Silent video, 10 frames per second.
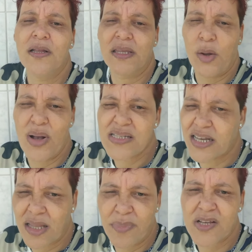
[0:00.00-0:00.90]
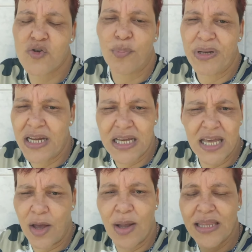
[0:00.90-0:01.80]
Tem o açaí da minha sobrinha, que
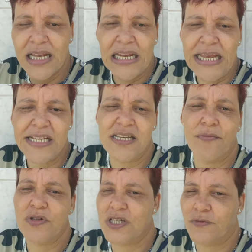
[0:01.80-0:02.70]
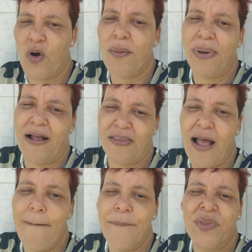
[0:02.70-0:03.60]
é uma delícia, vocês vão amar,
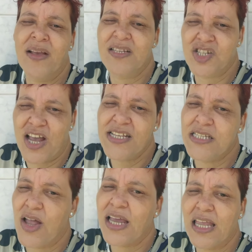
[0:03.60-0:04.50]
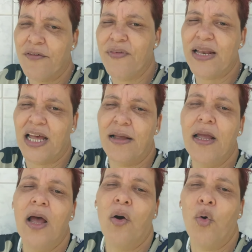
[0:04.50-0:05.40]
tá? Esquece não, é que a Vila
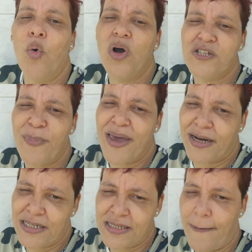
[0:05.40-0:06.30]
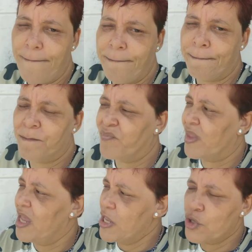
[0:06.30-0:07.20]
Rua Esperança.
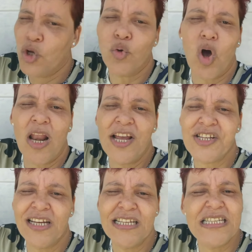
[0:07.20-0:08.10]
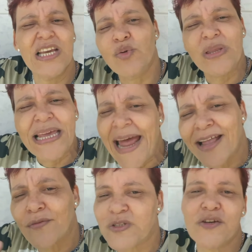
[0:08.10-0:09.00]
Entrou no colégio ali, seguindo
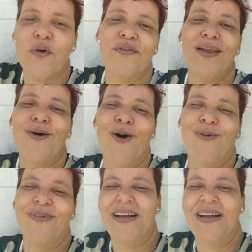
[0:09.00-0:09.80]
direto, vocês vão ver logo.